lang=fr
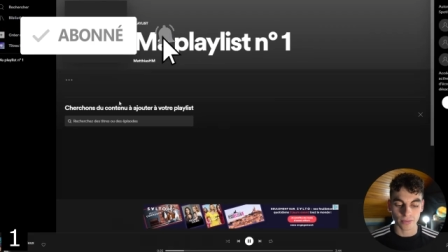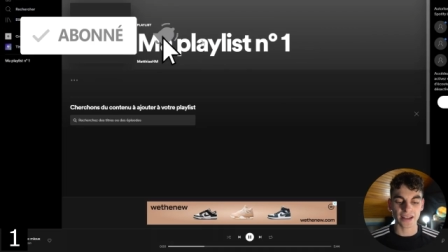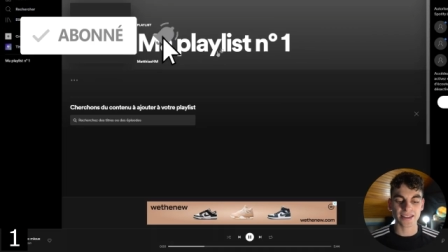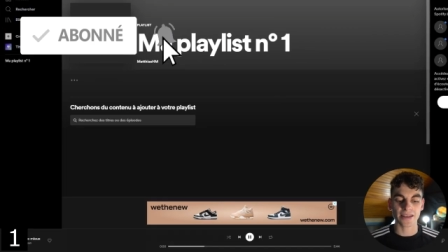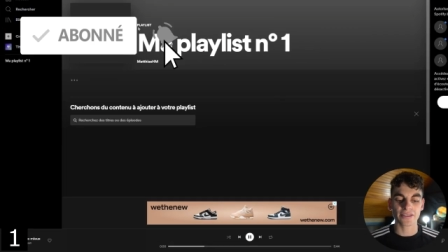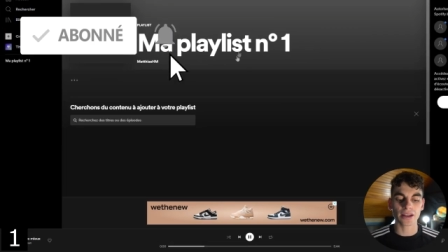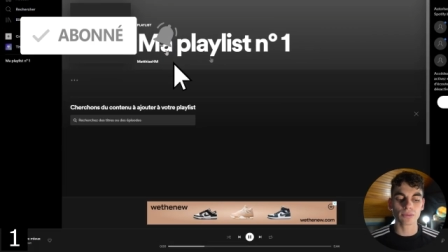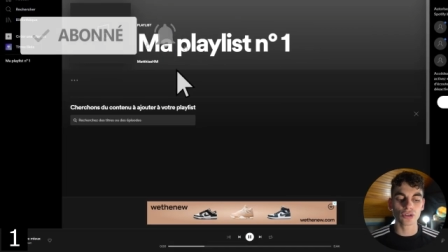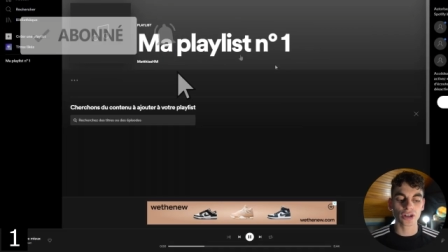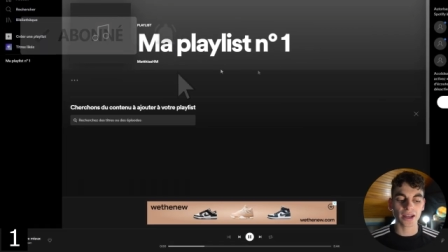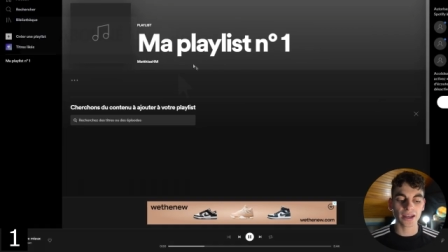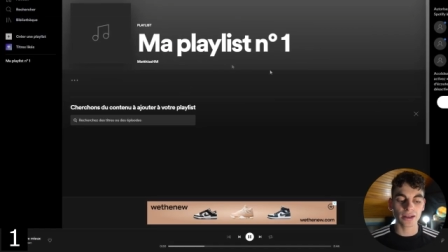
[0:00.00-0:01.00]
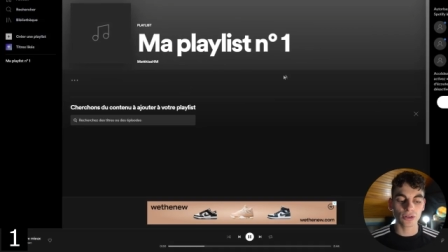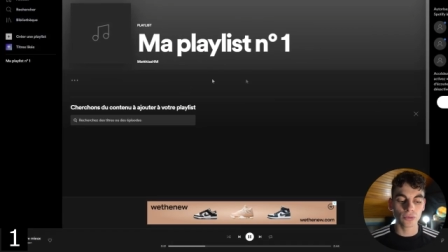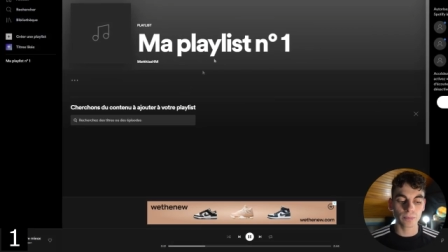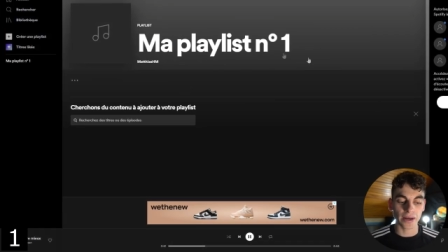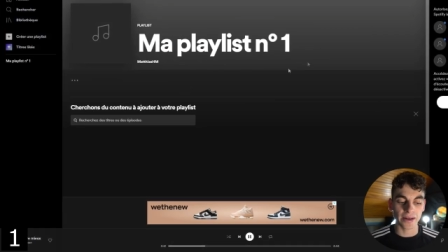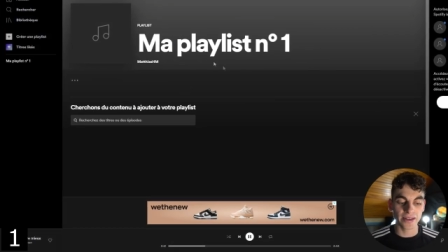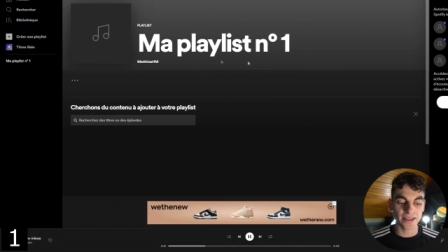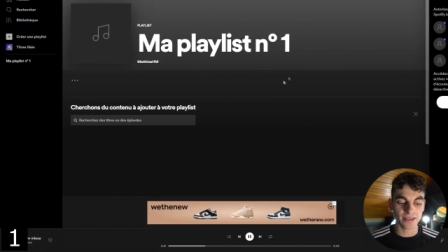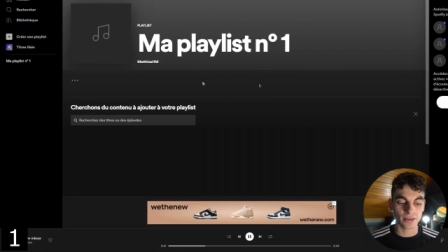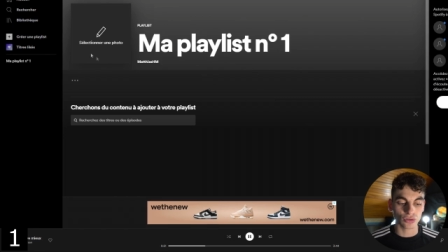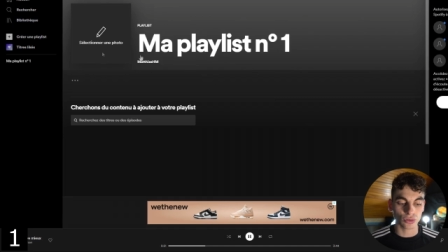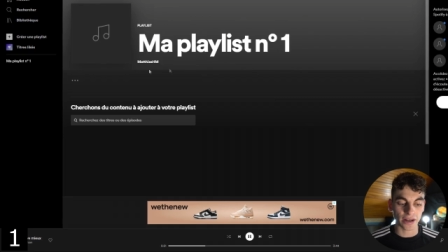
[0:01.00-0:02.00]
là ça vient de me créer une
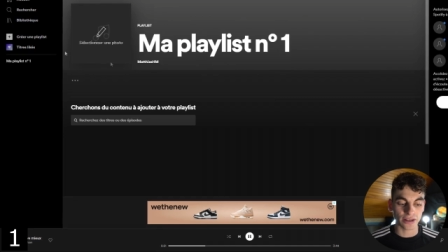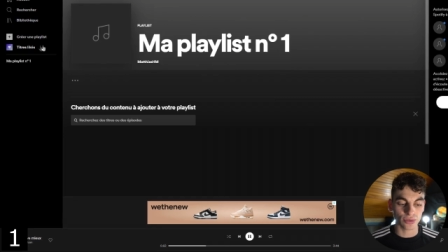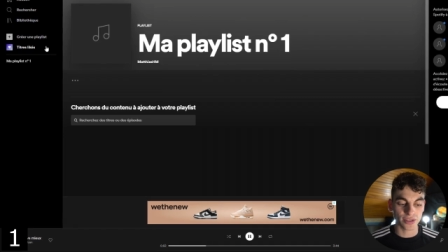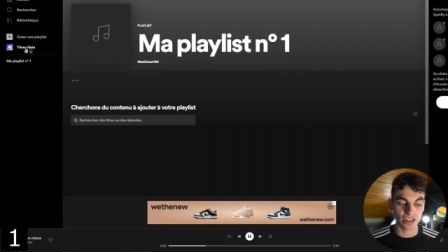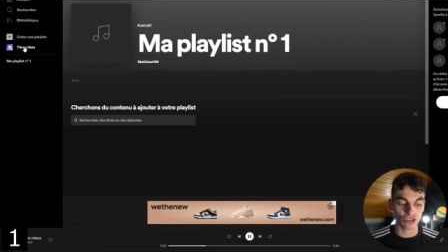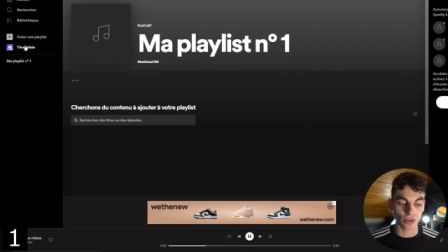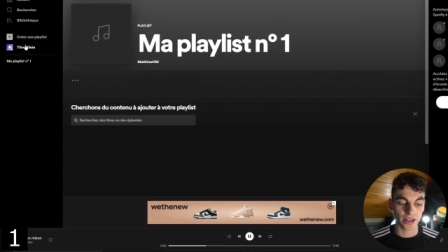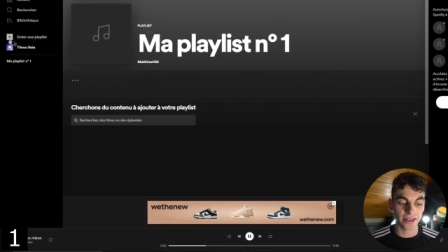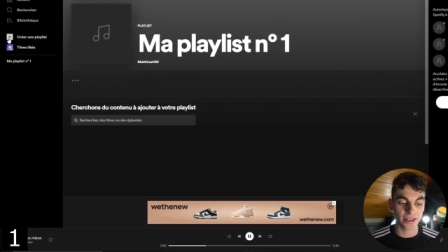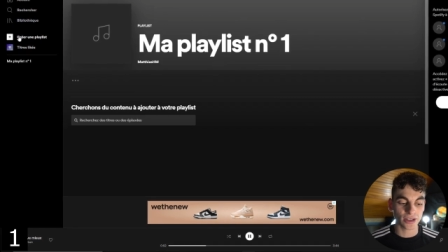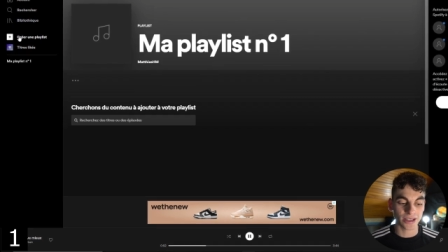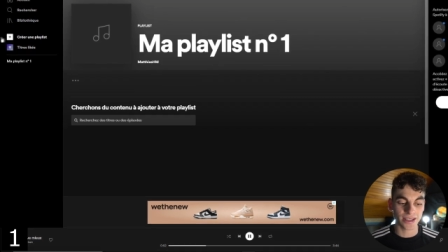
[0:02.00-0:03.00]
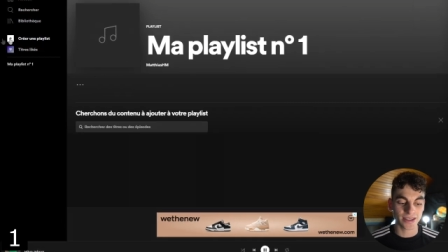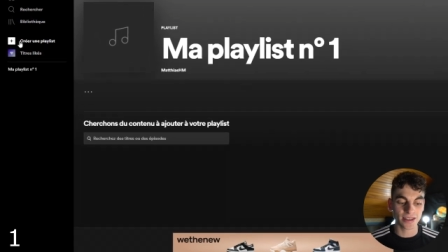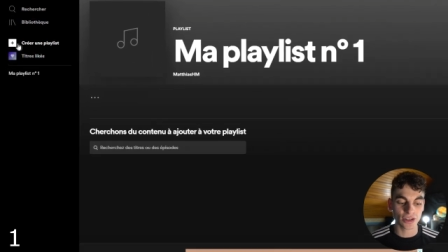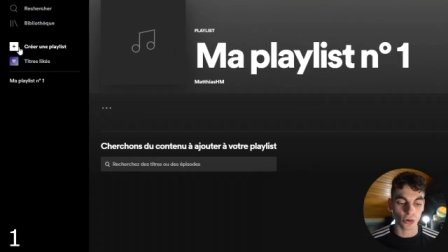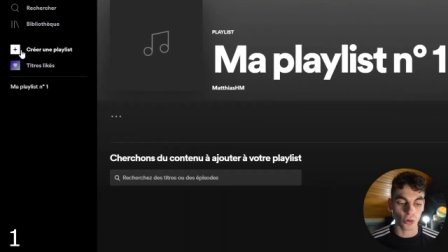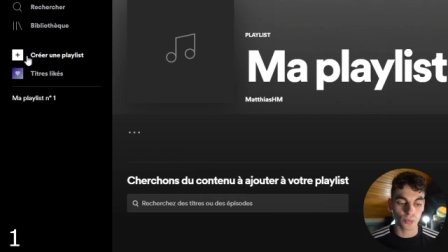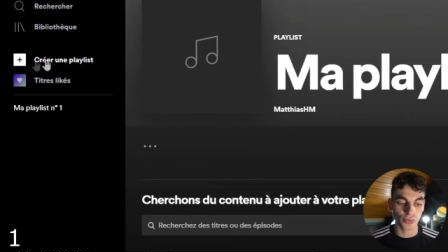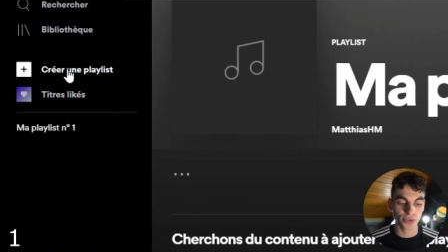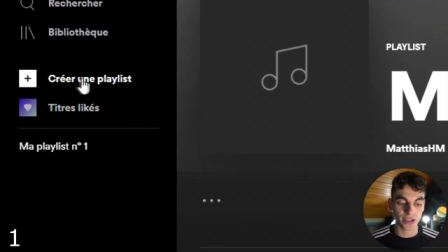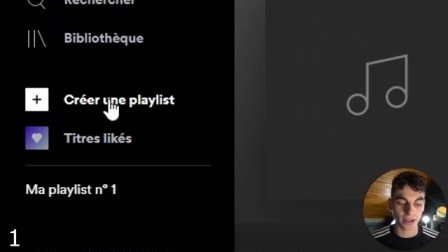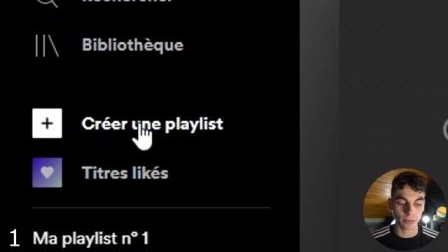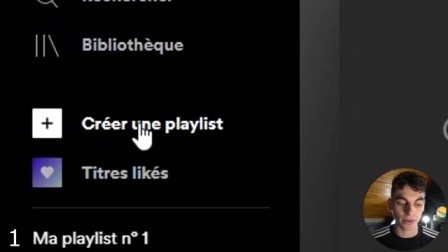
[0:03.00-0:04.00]
playlist. Tu vois que si je clique ici sur le
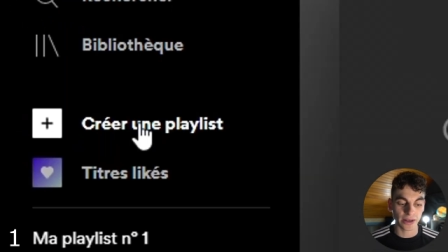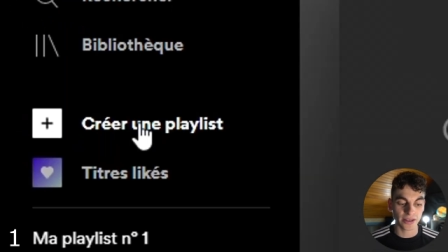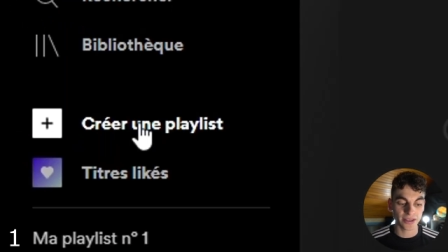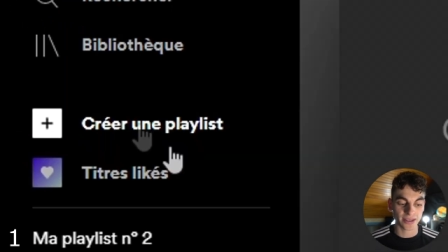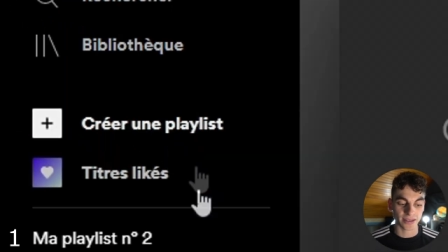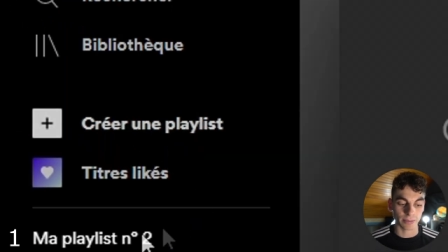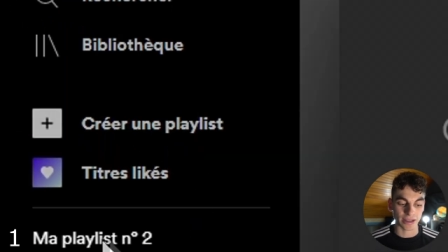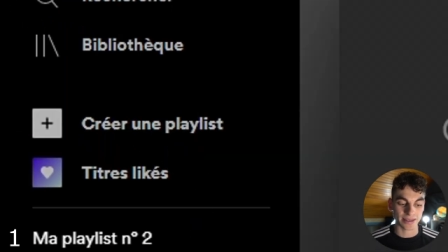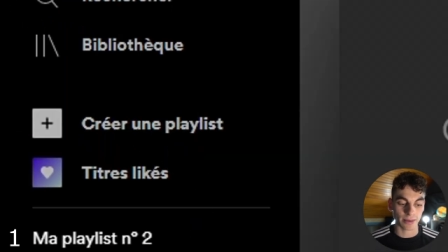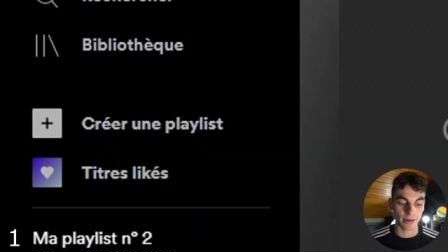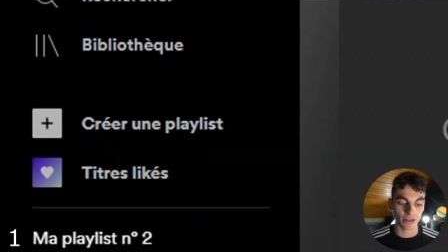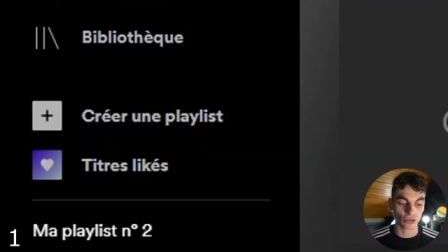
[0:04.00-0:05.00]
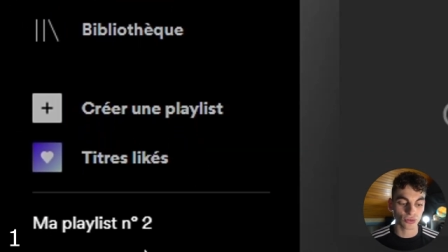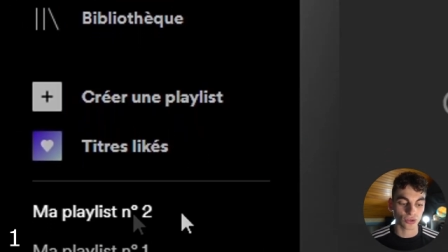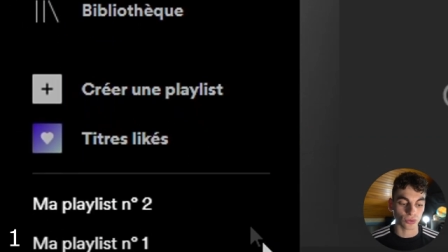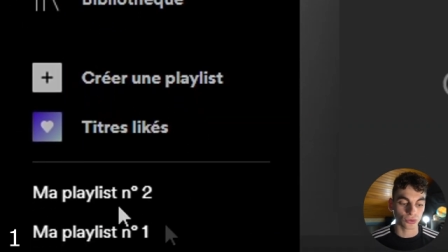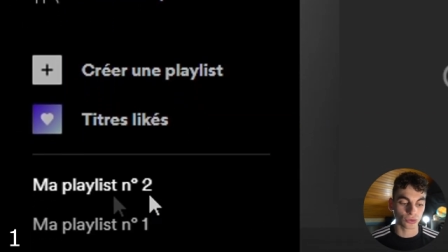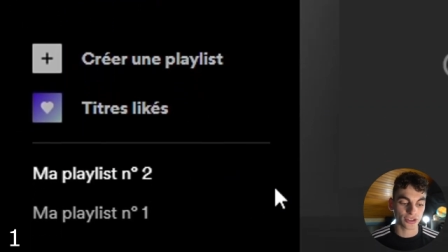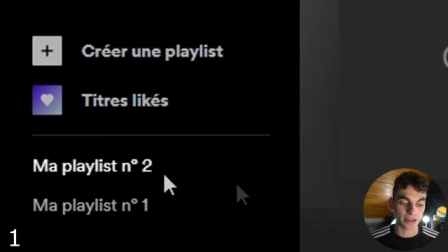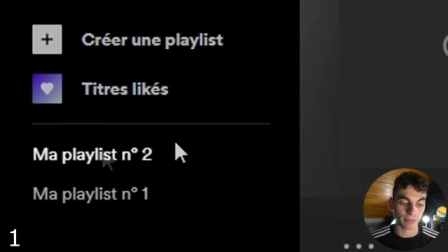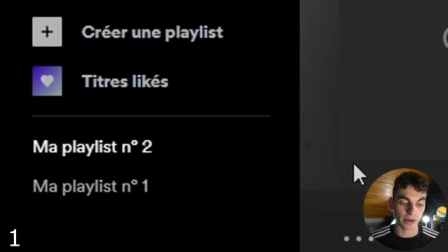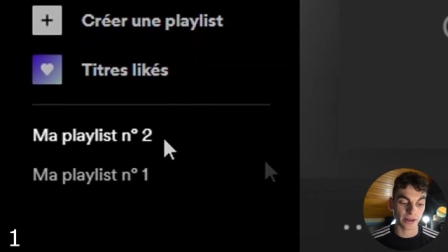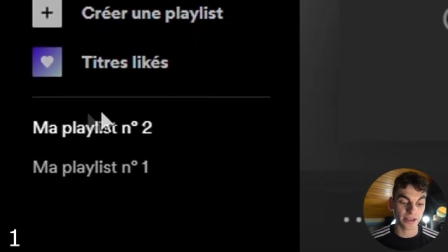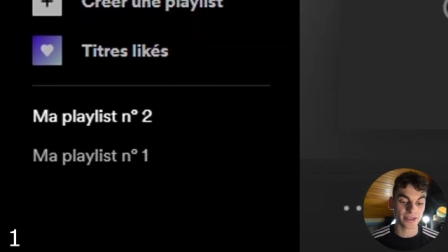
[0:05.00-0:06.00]
plus créer une playlist, bah, ça m'ajoute une deuxième
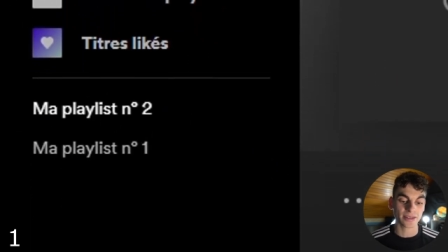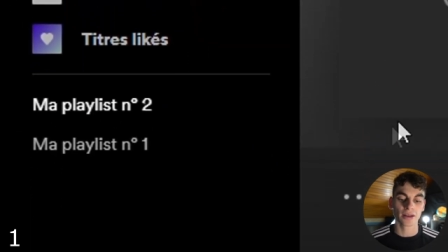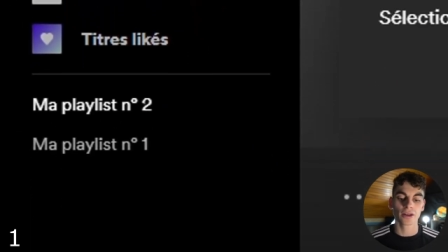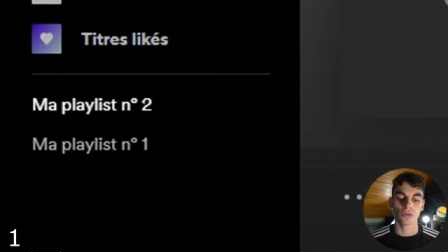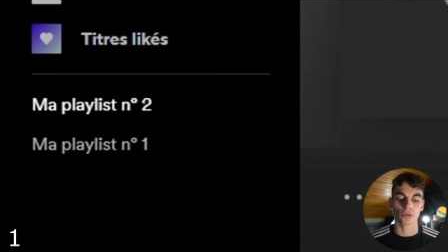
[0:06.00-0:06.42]
playlist.